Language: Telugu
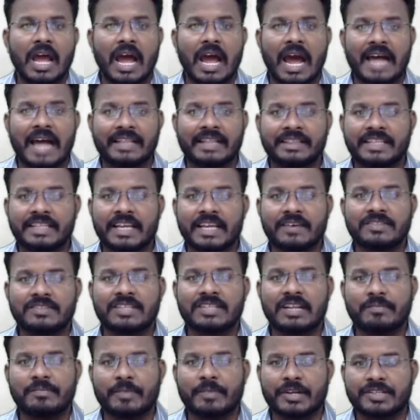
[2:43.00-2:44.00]

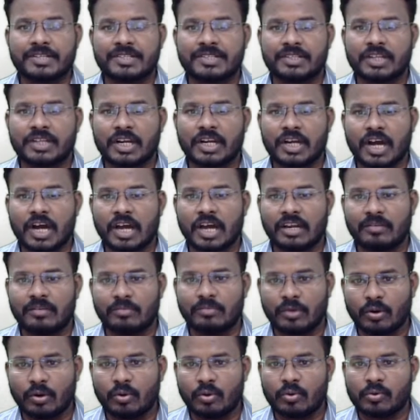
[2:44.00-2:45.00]
అత్యవసర పరిస్థితుల
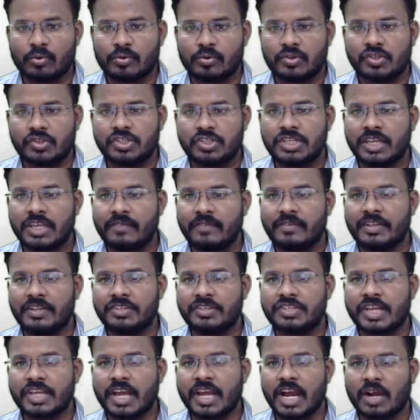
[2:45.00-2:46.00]
కాలంలో
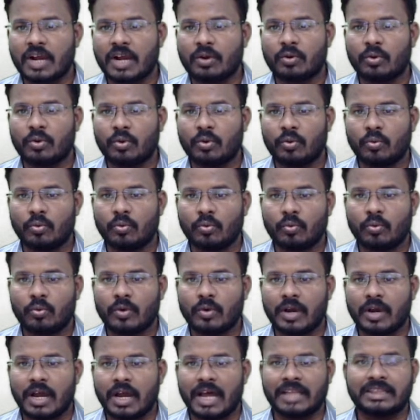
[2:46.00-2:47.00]
జీవించే హక్కును
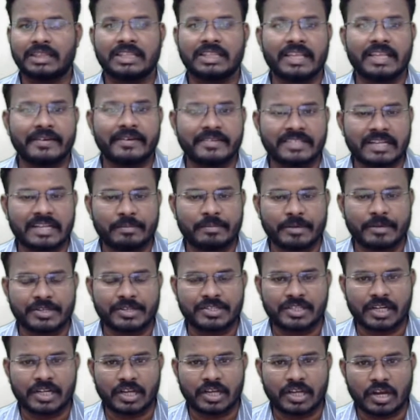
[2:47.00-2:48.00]
అత్యవసర
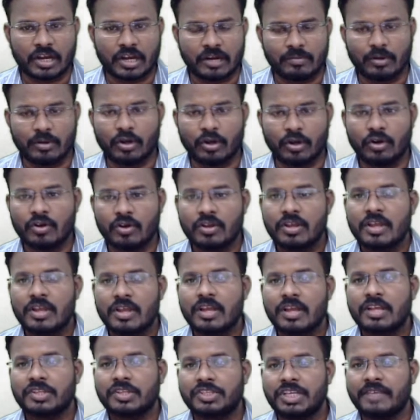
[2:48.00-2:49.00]
పరిస్థితుల కాలంలో
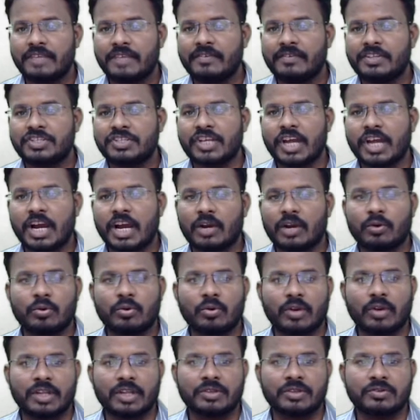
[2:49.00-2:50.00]
జీవించే
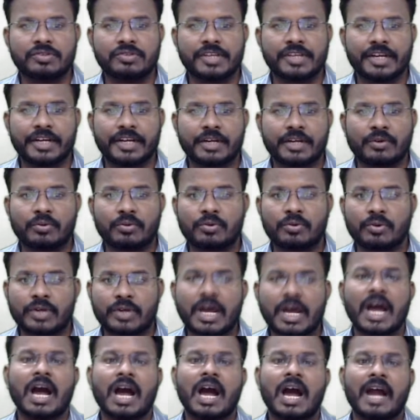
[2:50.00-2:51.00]
హక్కును రద్దు
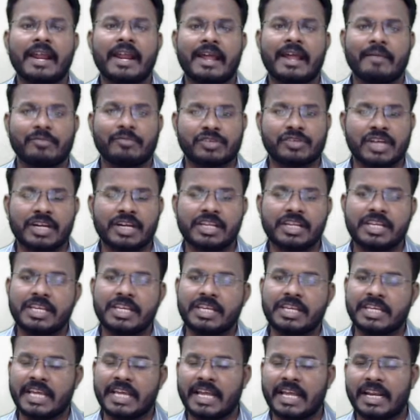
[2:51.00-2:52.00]
చేయకుండుట అనే అంశాన్ని
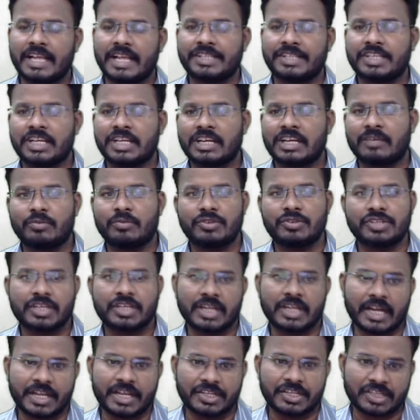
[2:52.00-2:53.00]
ఏ రాజ్యాంగం నుంచి
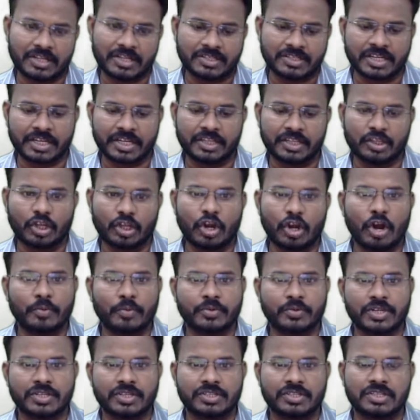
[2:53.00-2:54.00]
గ్రహించడం జరిగింది
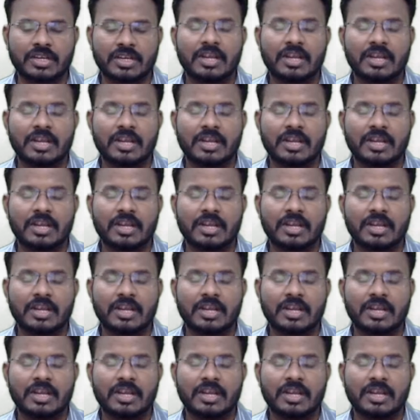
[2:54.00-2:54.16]
ఆప్షన్స్